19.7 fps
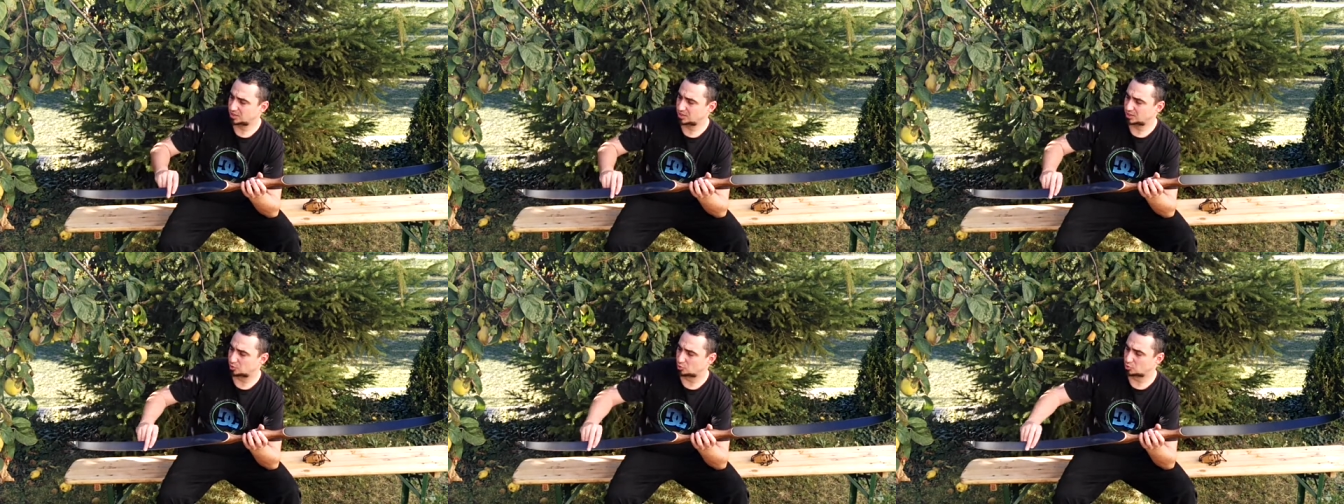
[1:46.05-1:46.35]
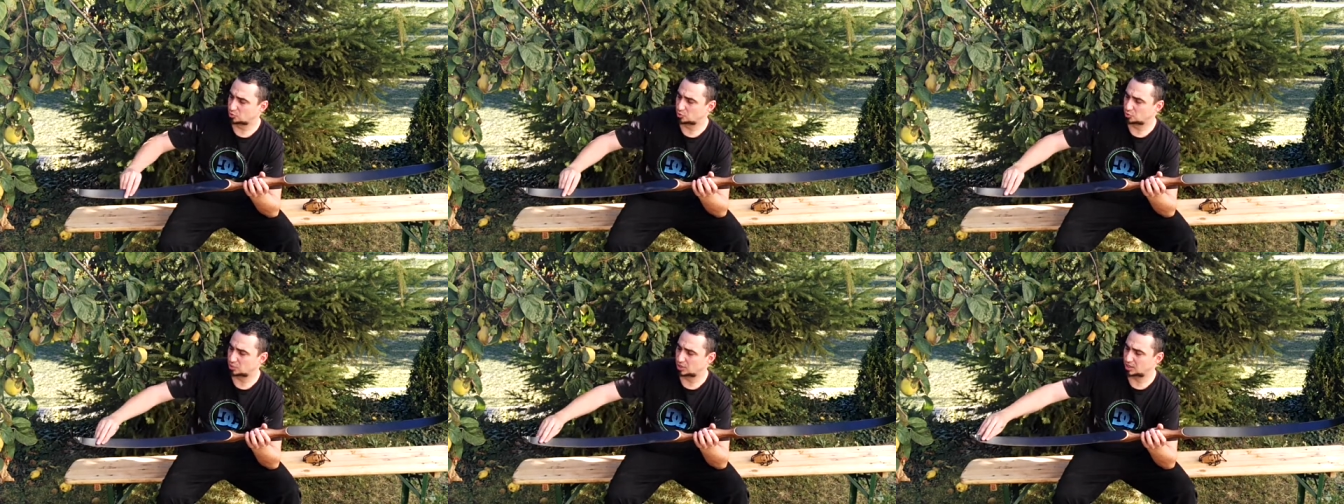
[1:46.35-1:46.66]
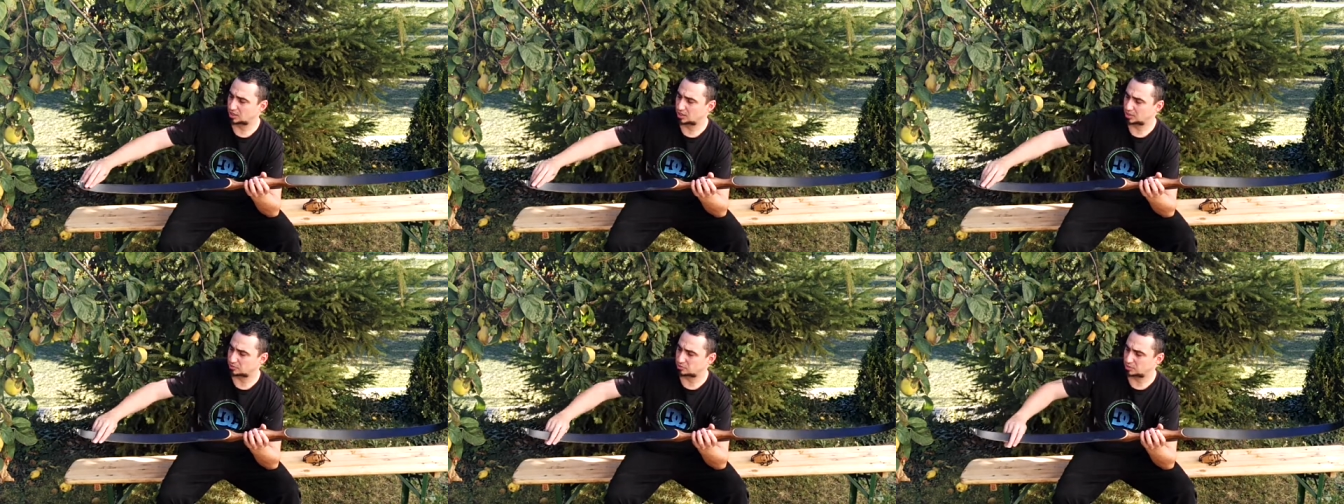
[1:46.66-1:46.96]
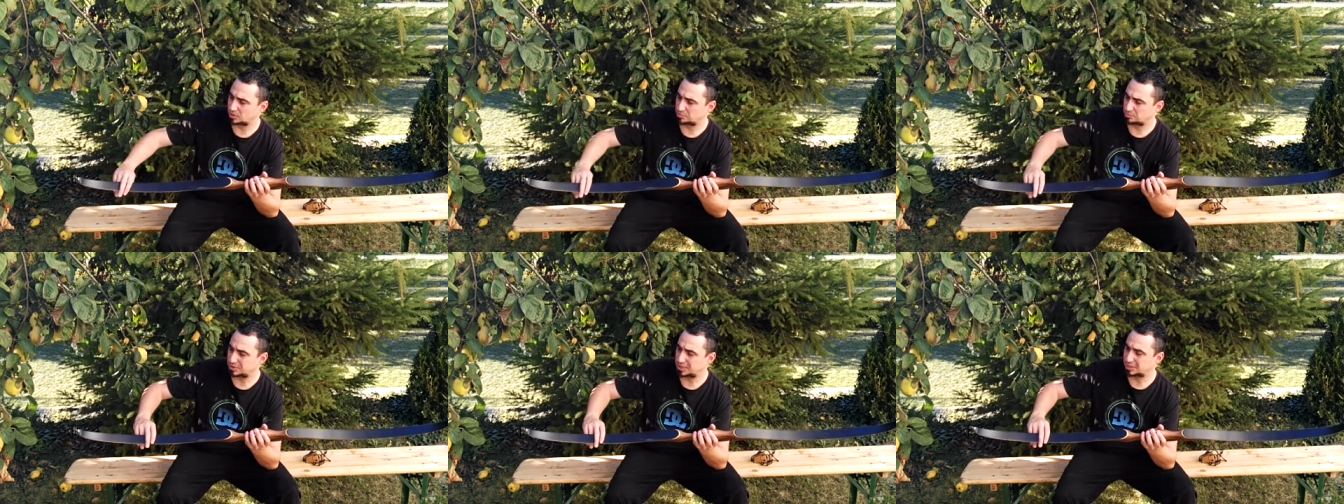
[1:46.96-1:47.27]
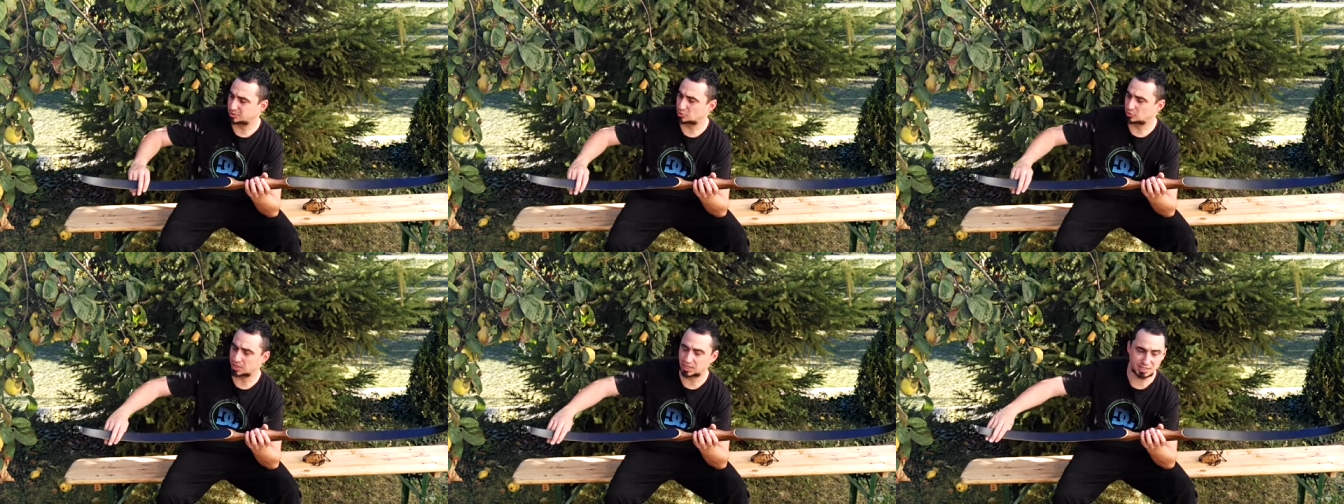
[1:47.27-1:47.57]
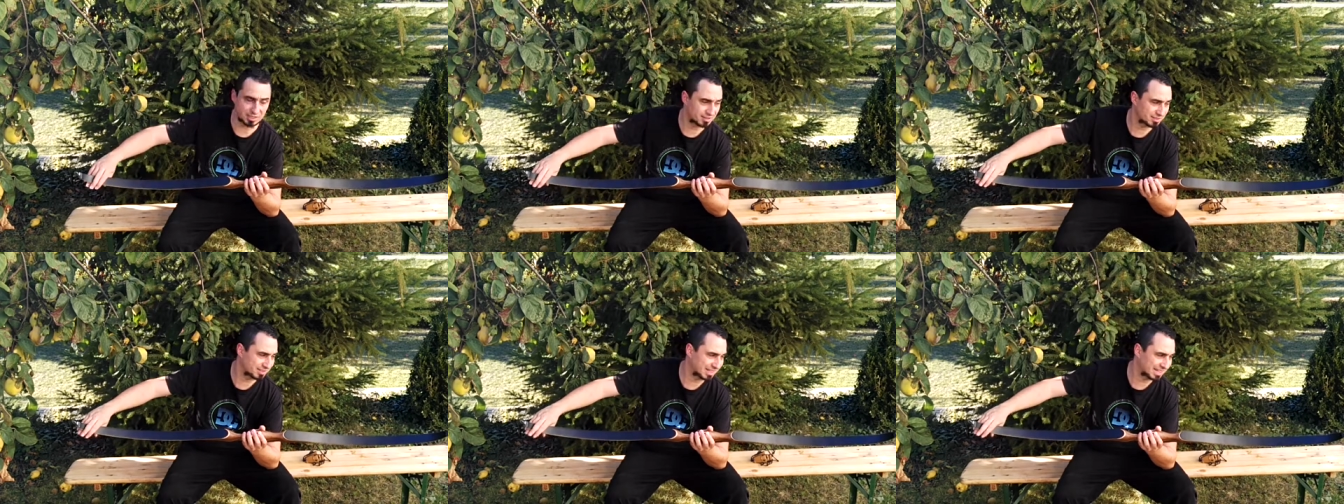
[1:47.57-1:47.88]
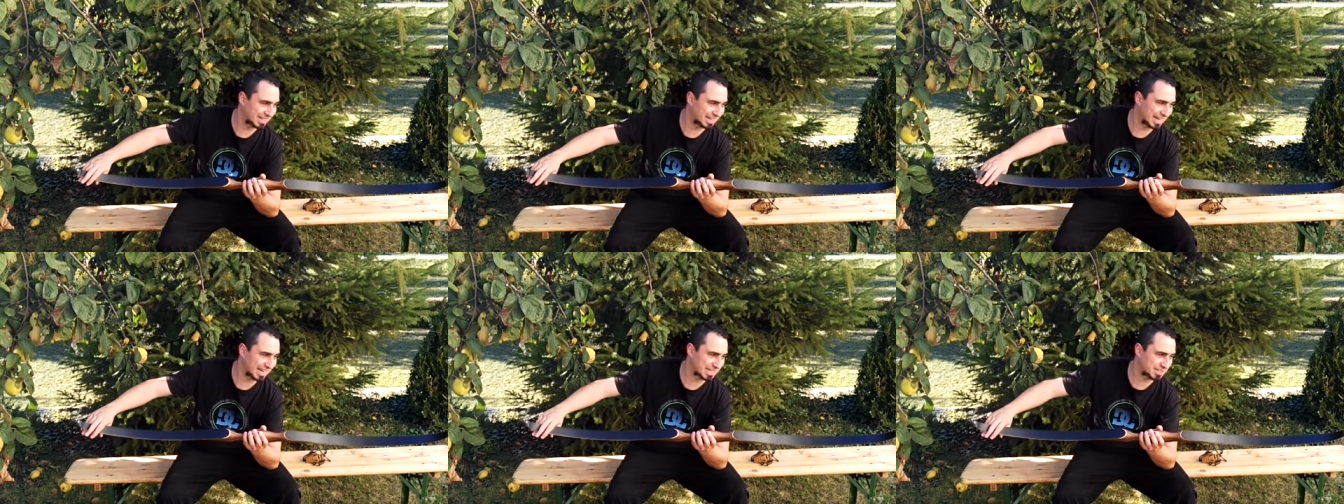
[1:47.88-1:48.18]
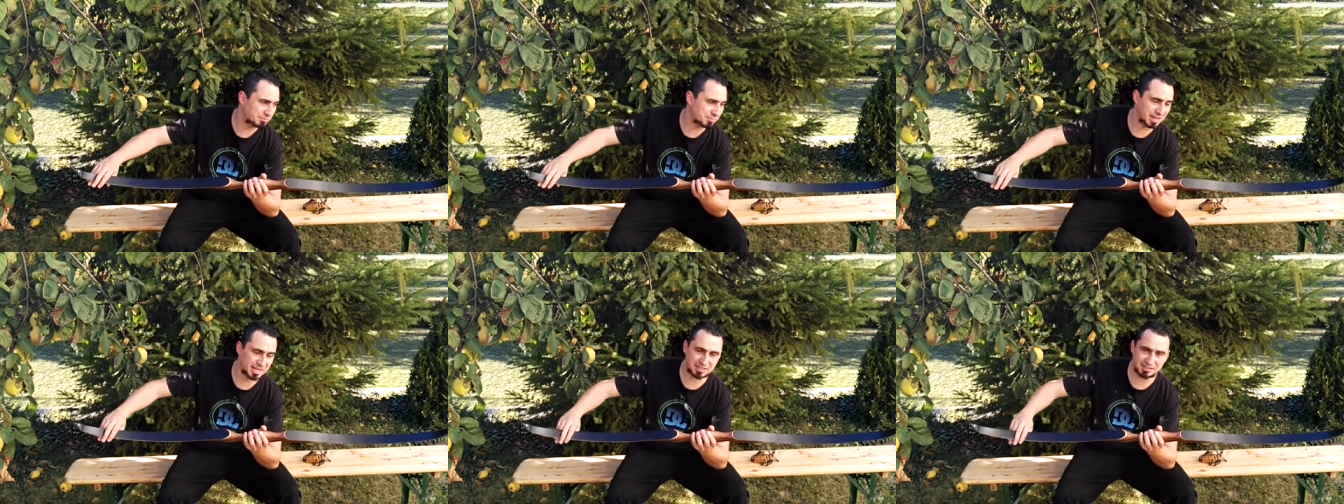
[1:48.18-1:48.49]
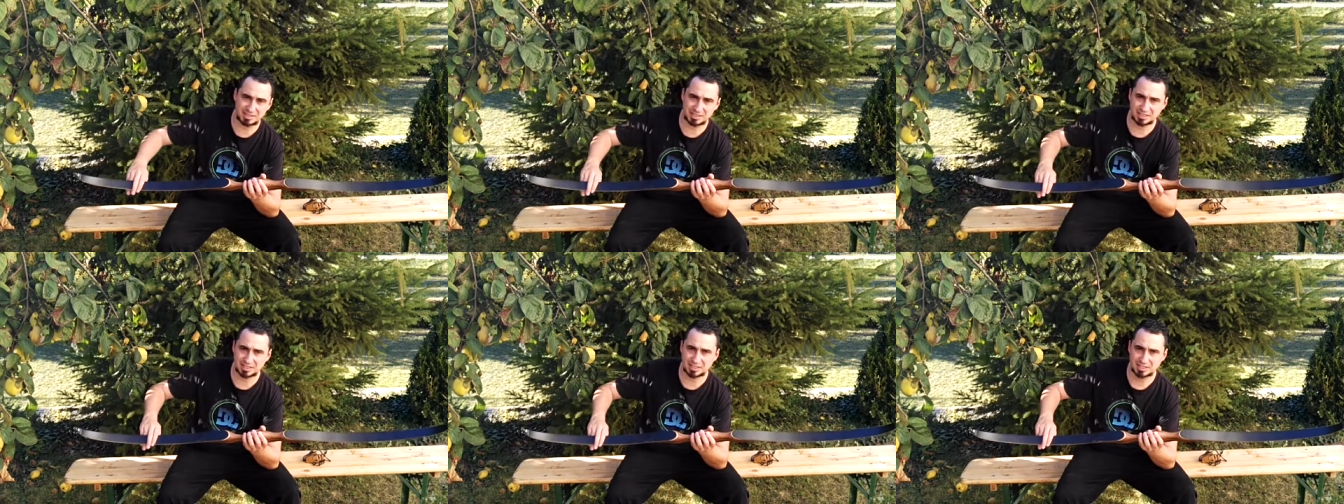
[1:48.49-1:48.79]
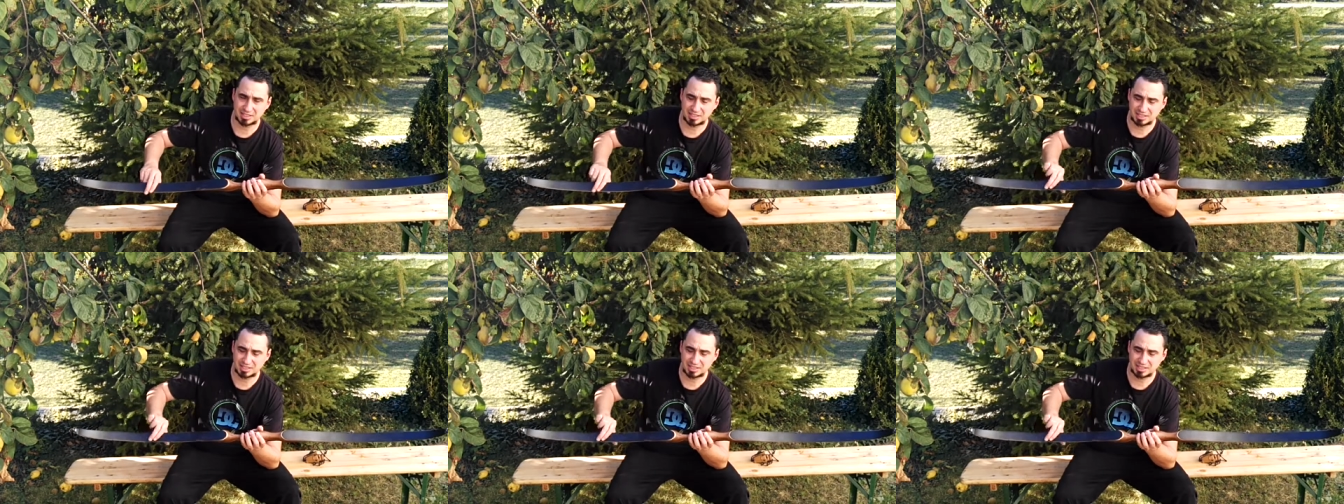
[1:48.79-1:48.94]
Die Rundungen, also die Biegungen sind gleichmäßig.